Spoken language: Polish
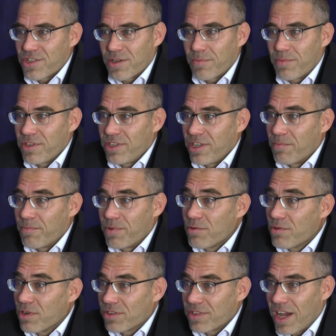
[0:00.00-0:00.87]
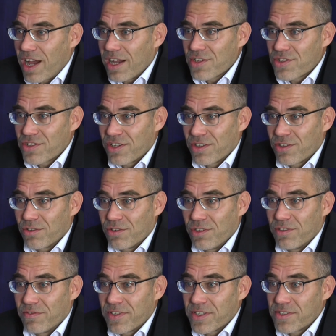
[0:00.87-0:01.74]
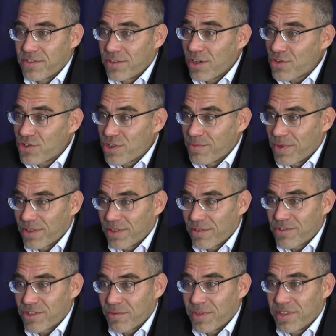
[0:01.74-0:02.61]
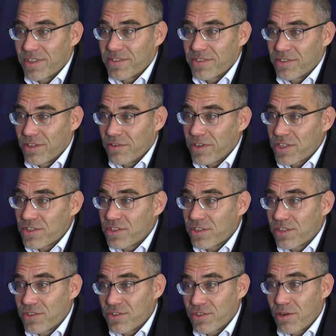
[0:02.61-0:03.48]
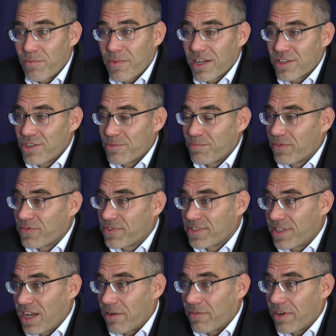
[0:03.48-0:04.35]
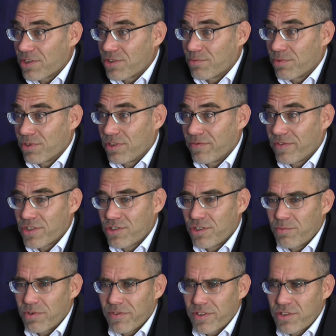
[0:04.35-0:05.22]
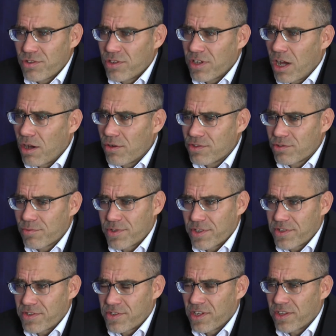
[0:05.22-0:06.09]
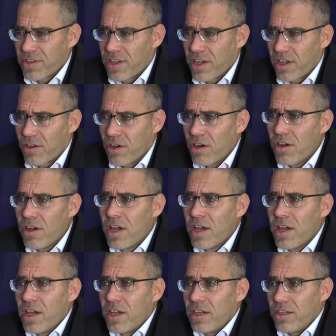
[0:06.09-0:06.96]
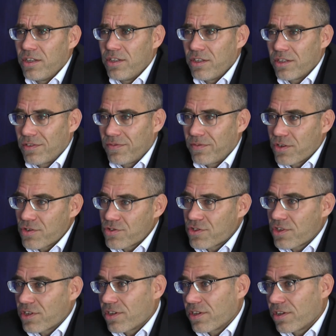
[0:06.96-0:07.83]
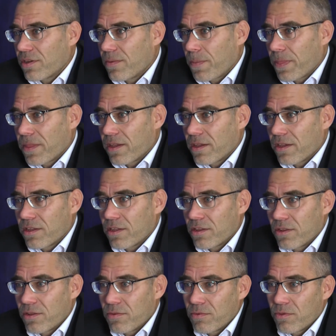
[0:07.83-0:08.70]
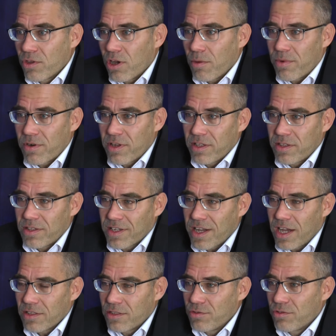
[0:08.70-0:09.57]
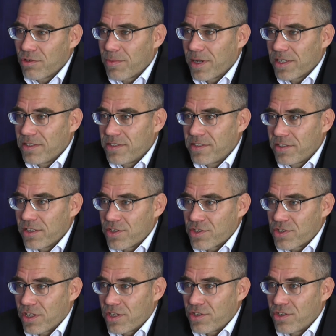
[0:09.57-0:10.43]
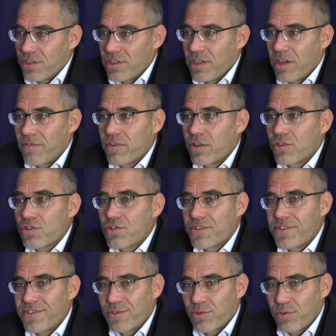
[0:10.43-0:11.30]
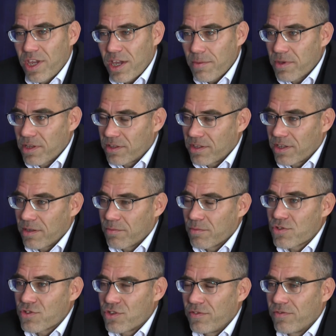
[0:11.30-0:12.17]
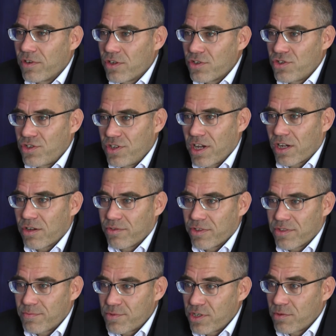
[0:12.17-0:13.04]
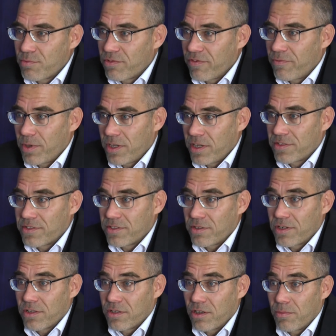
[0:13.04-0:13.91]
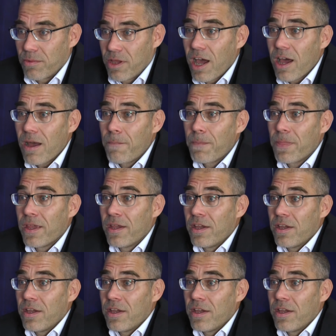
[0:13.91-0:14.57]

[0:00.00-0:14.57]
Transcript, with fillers: żeby nie było tak, że to inwestorzy będą sobie decydować, co ma gdzie powstawać, ponieważ to prowadzi do chaosu przestrzennego i nie tworzy mm, dobrej tkanki urbanistycznej, czyli nie wykorzystujemy tej możliwości, jaką jest przypływ pieniędzy do Radomia,